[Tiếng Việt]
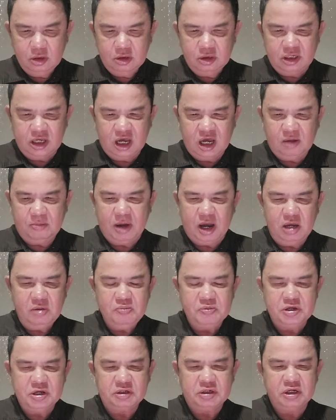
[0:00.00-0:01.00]
nhà máy
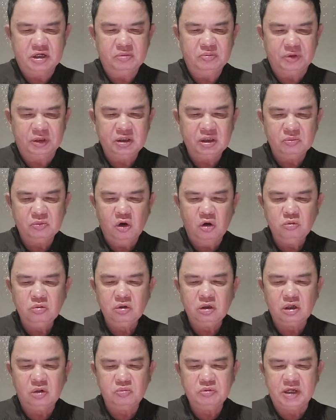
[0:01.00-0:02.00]
nhiệt điện Vĩnh tân 4
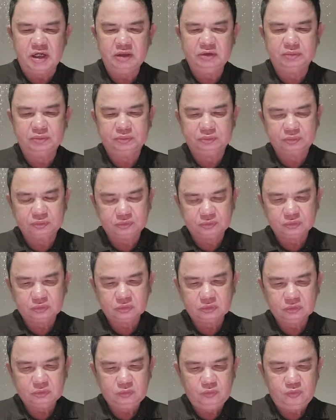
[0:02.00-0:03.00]
có công dân
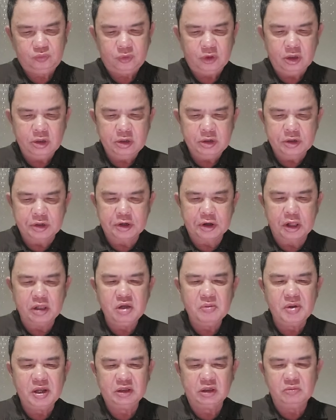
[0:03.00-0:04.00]
gửi
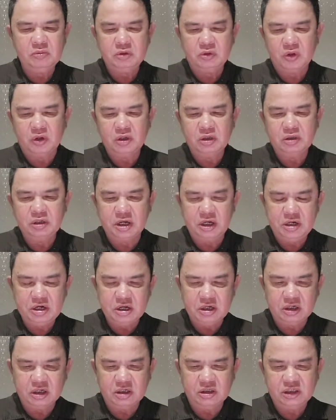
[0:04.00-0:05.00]
công an tỉnh Bình Thuận để
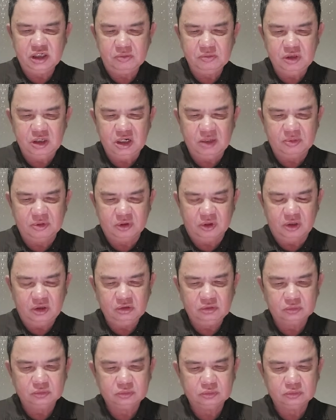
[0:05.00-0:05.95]
đề nghị xác minh làm rõ.